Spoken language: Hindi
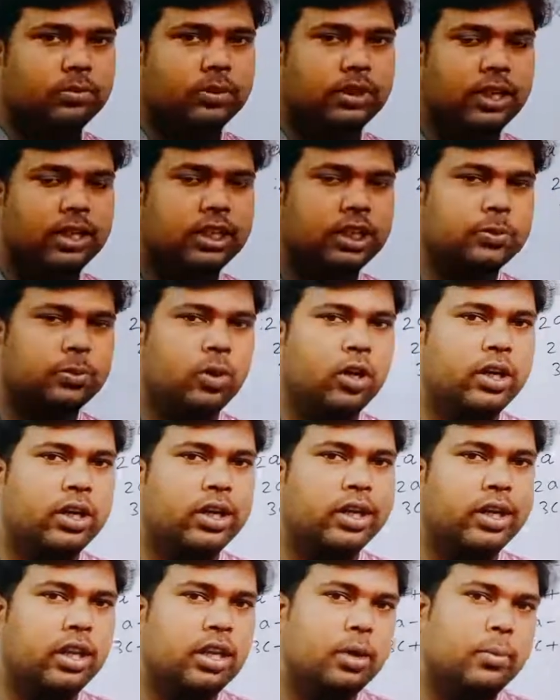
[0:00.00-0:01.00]

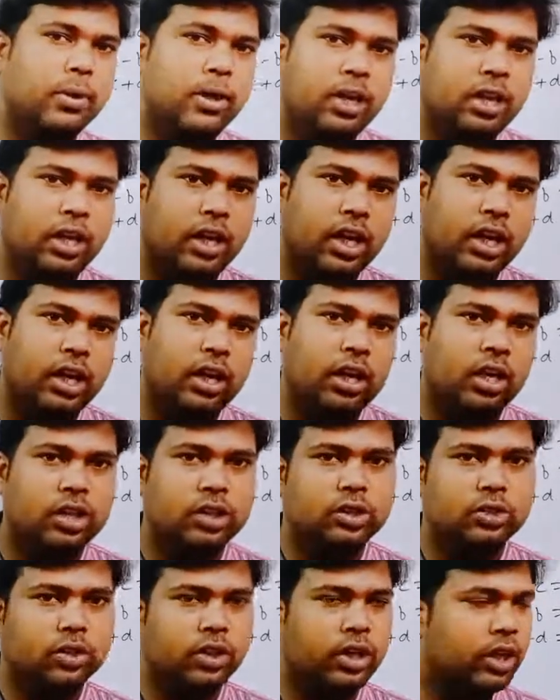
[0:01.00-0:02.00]
करिस्पॉन्डिंग एलिमेंट आर
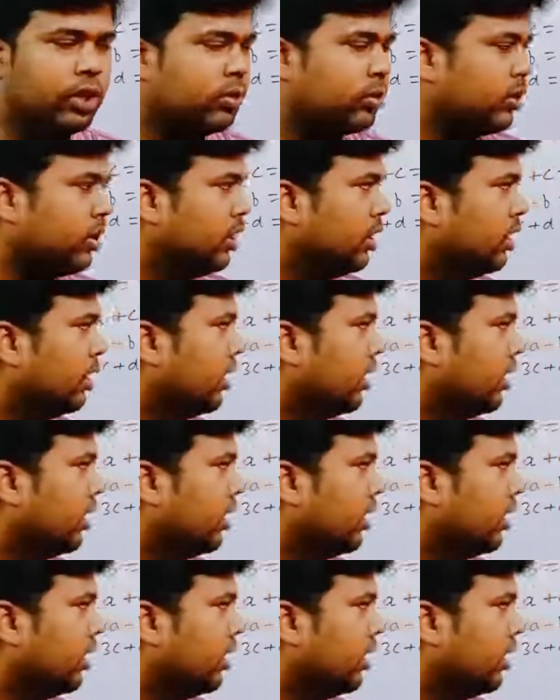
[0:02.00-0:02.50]
ऑल्सो इक्वल